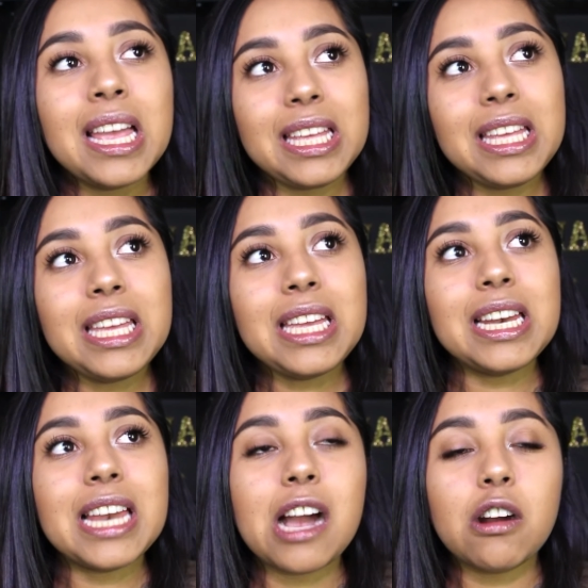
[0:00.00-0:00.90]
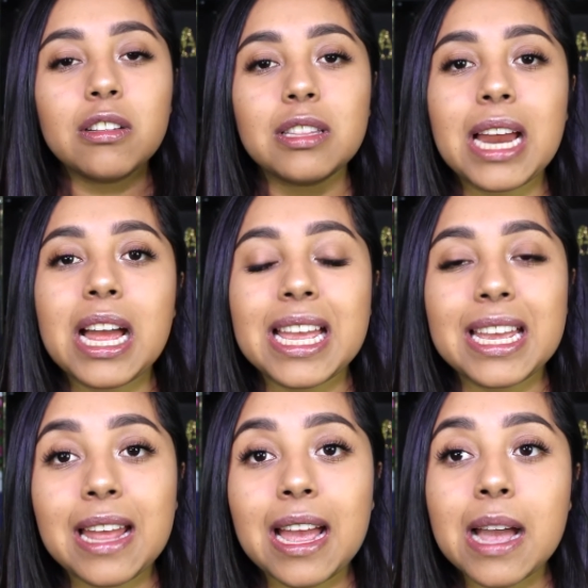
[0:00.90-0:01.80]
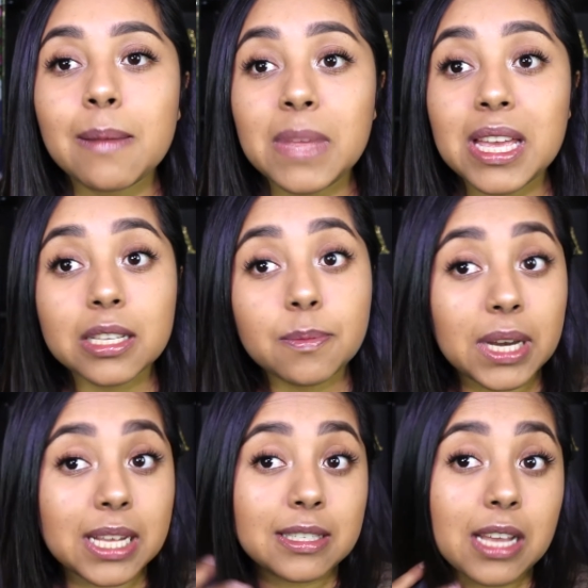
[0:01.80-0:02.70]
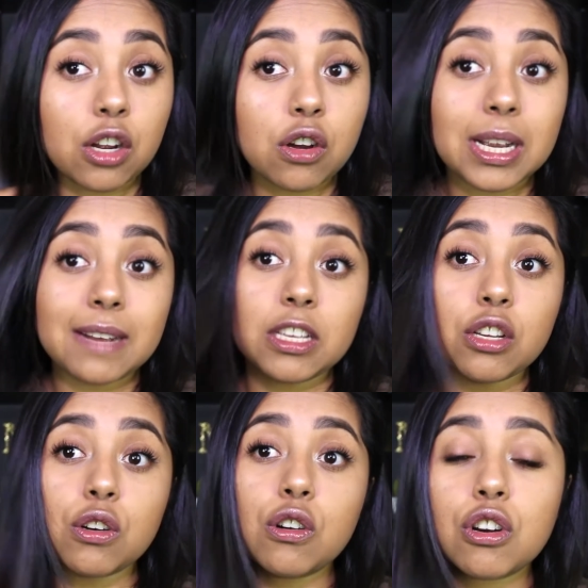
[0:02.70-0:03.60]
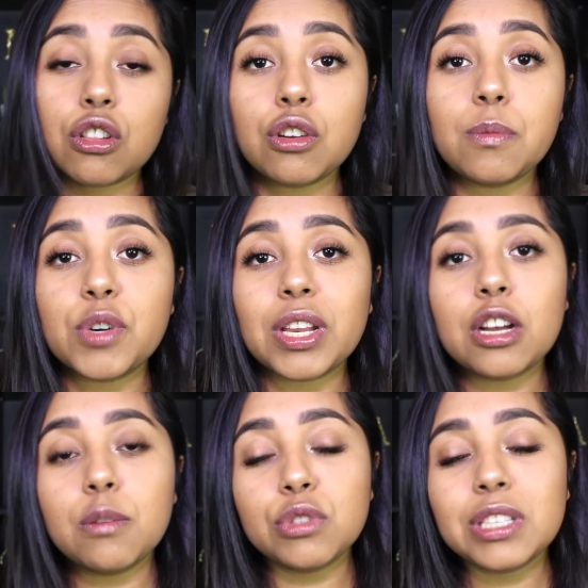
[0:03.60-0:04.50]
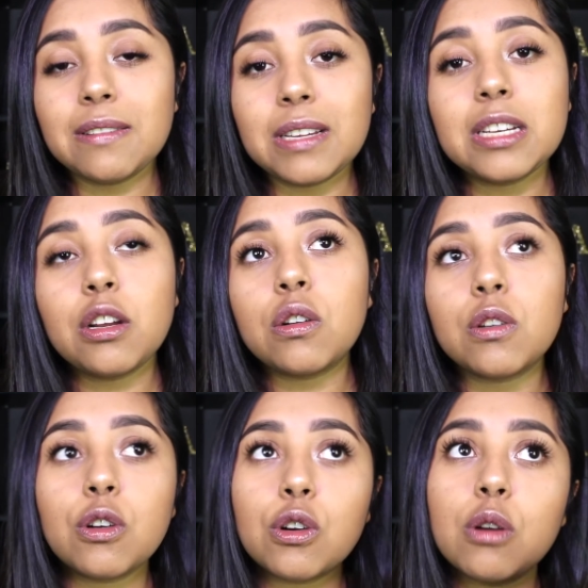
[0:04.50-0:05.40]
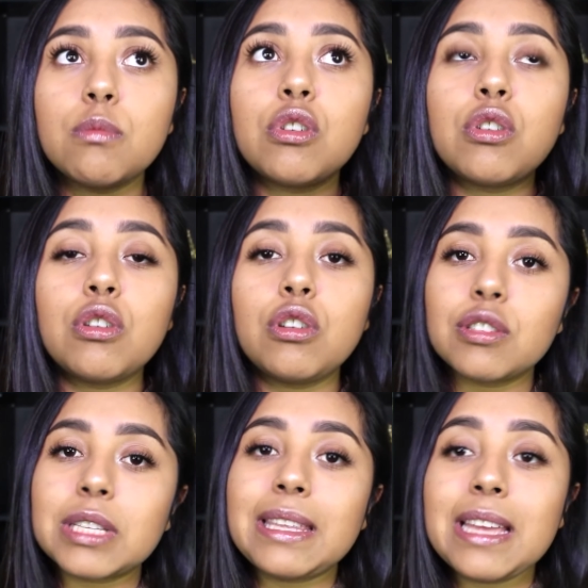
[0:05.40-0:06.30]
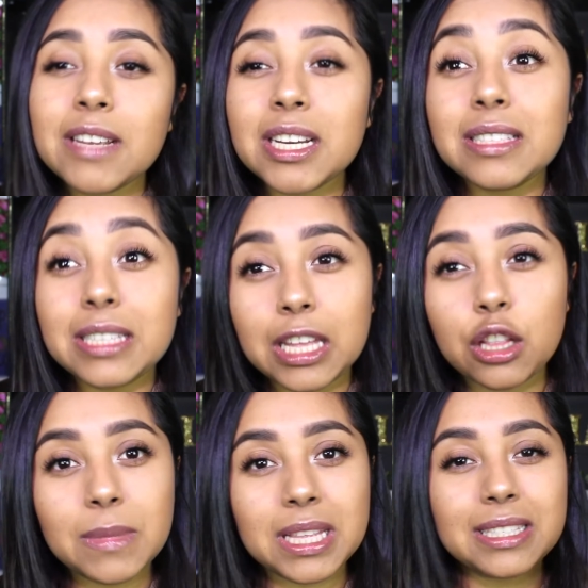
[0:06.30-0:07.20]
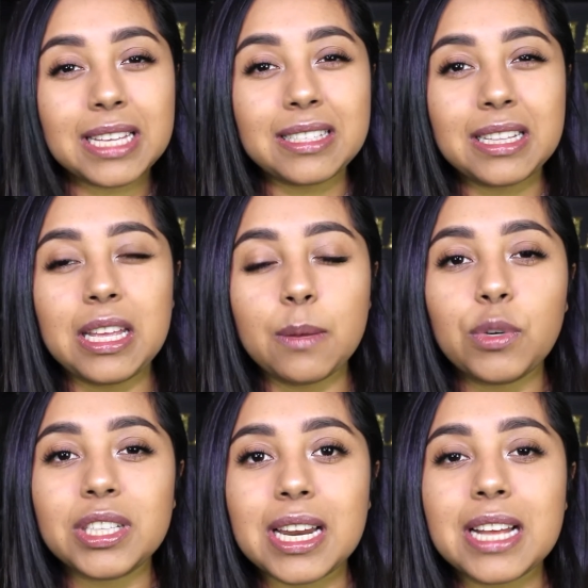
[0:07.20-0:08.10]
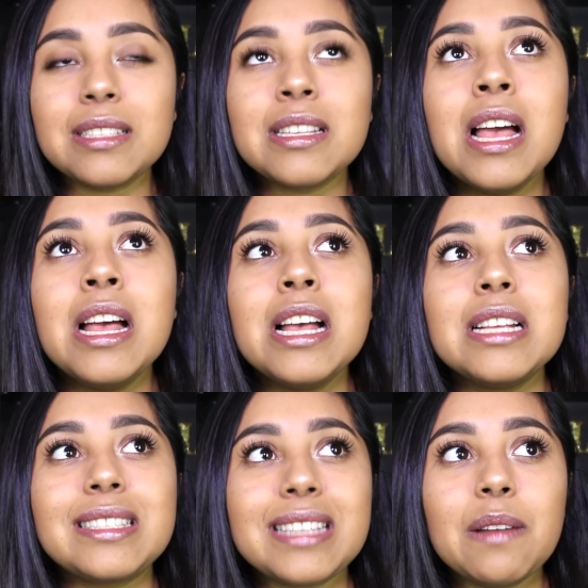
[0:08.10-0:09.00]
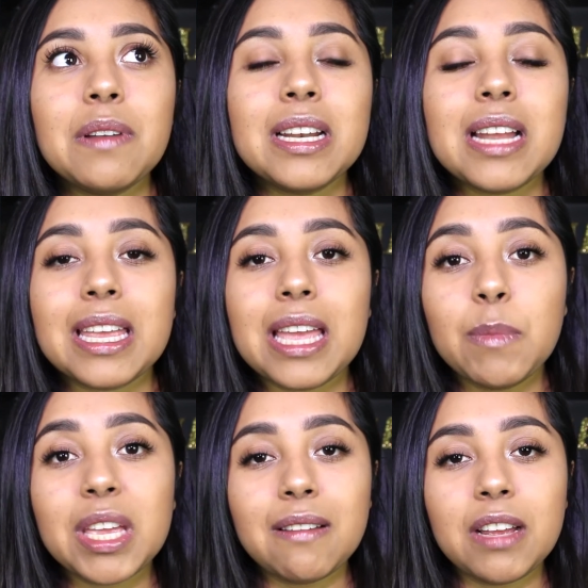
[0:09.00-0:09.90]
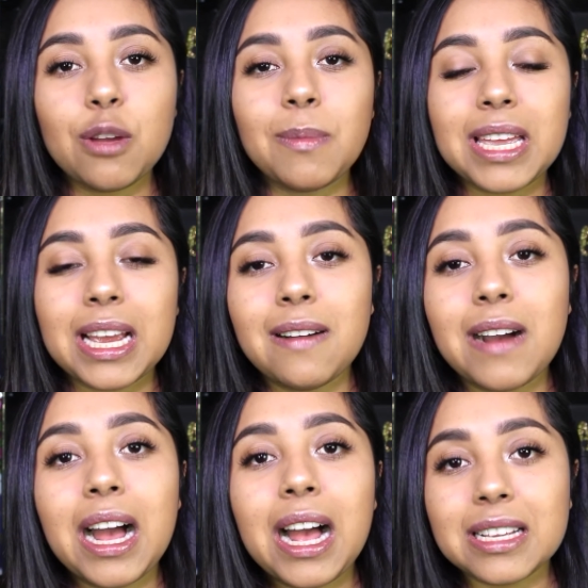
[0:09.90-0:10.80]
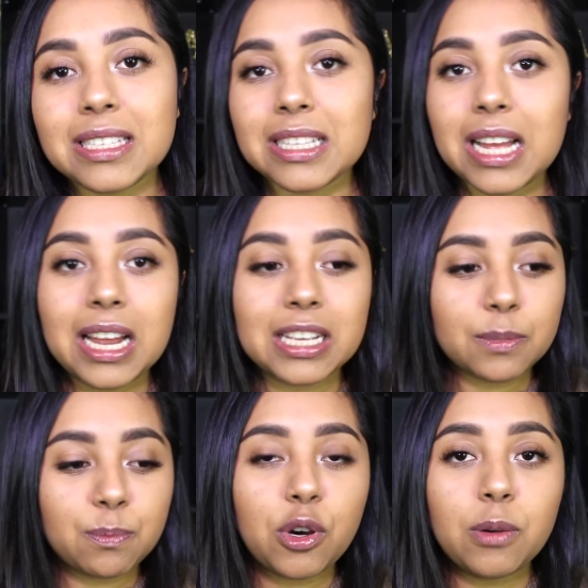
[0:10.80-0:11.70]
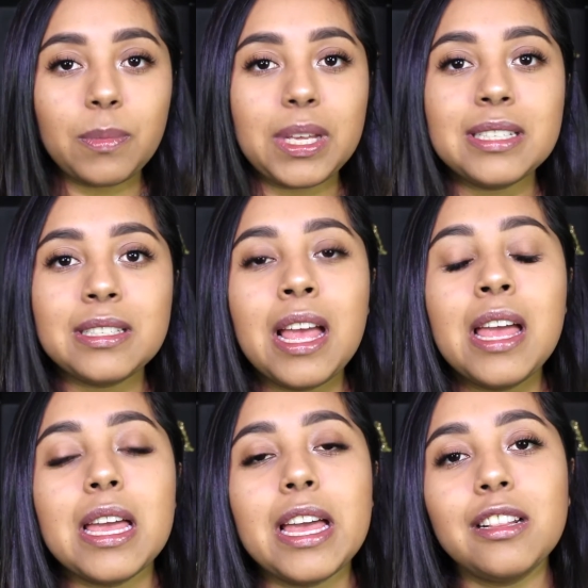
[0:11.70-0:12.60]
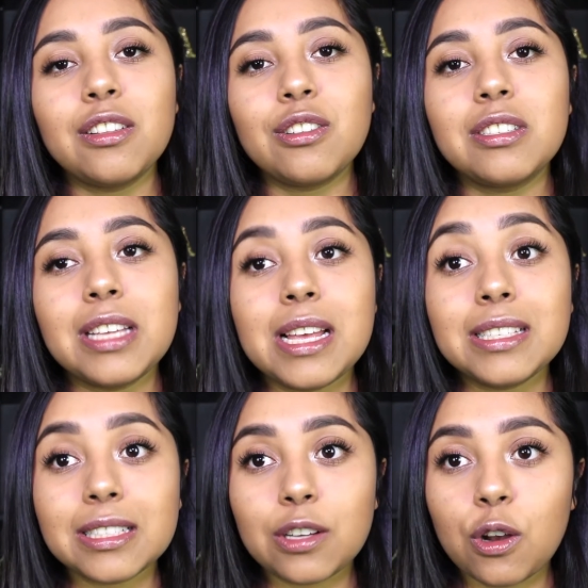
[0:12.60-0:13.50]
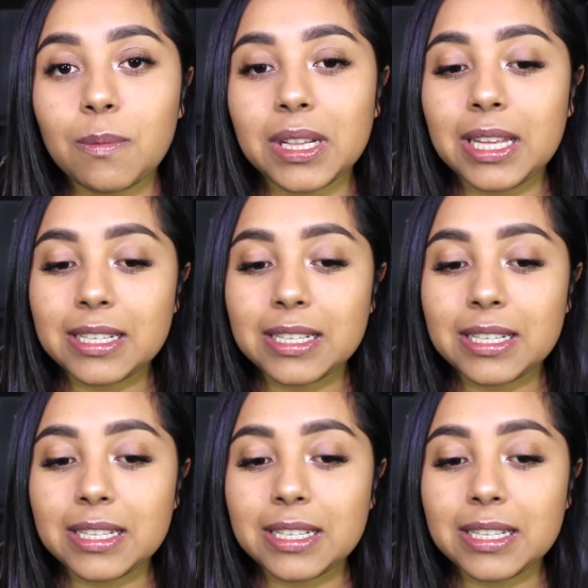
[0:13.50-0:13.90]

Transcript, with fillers: y la otra era mi experiencia con cabello corto porque como saben o como los que ya vienen siguiéndome desde hace tiempo atrás saben que mi cabello me llegaba hasta las pompis entonces cometí